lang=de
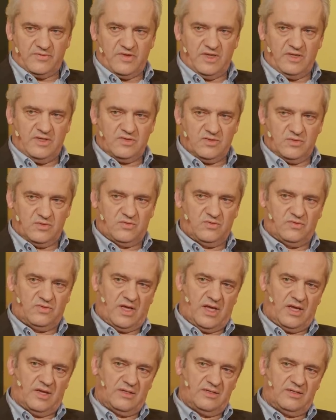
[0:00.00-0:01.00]
wenn ich
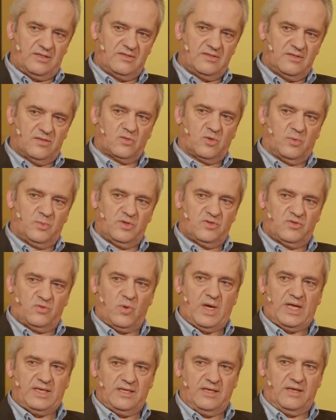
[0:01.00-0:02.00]
sozusagen diese Gruppe so
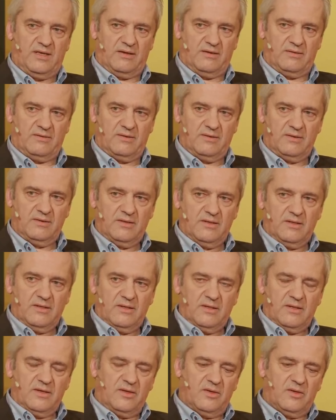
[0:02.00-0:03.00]
angehe,
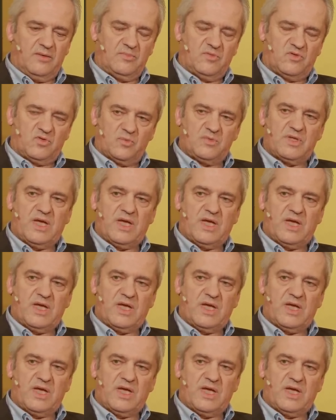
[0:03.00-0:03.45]
ähm, zum,